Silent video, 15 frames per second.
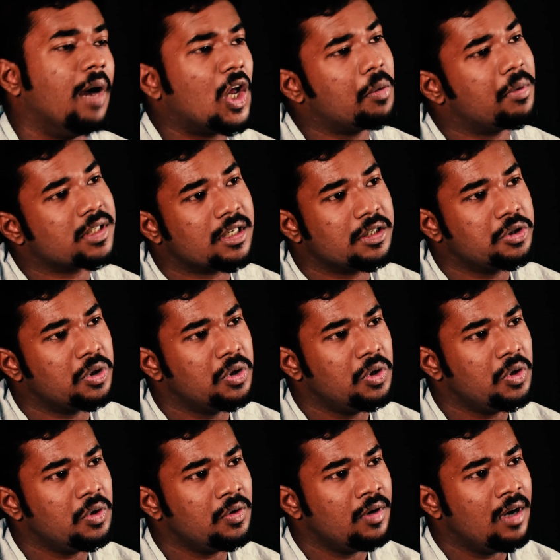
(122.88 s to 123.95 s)
ভালোবাসার
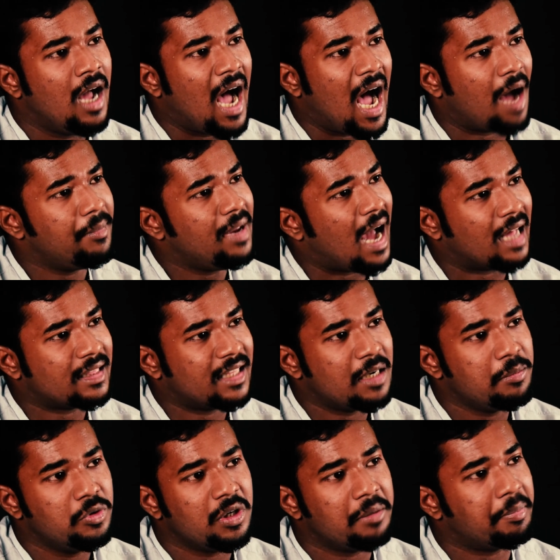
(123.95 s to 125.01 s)
জন্য আমি হাতের
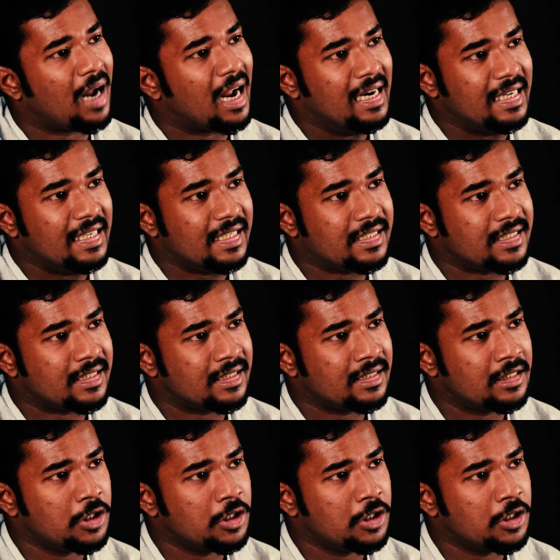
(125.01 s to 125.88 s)
মুঠে প্রাণ নিয়েছি